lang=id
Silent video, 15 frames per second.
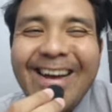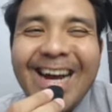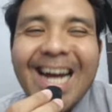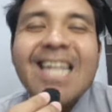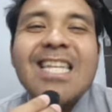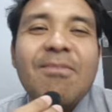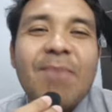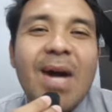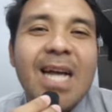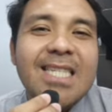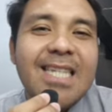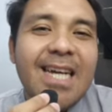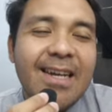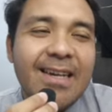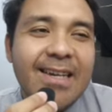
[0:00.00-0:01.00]
Karena sama
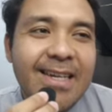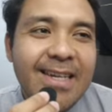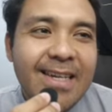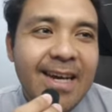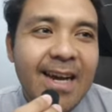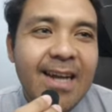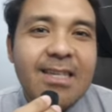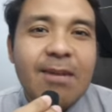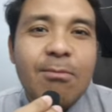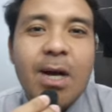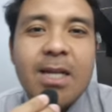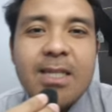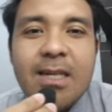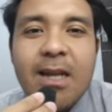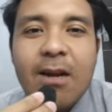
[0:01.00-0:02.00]
aja. Karena sama
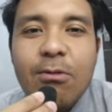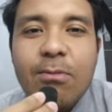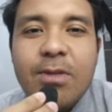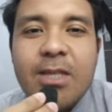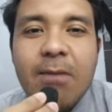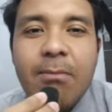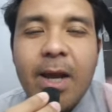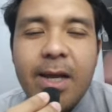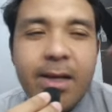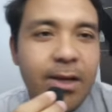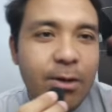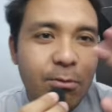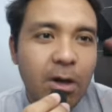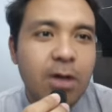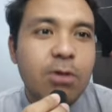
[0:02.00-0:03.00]
aja dan lu bisa main
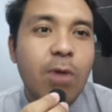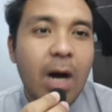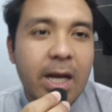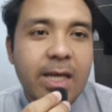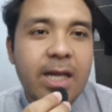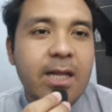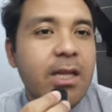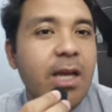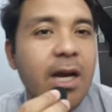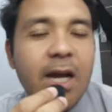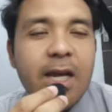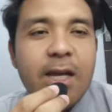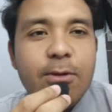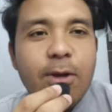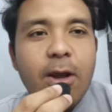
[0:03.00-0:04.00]
di dua-duanya intinya
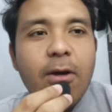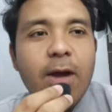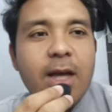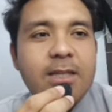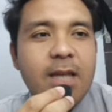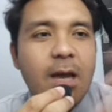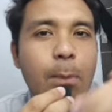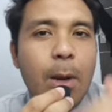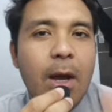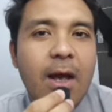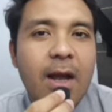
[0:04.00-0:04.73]
kayak gitu lah. Oke, skip.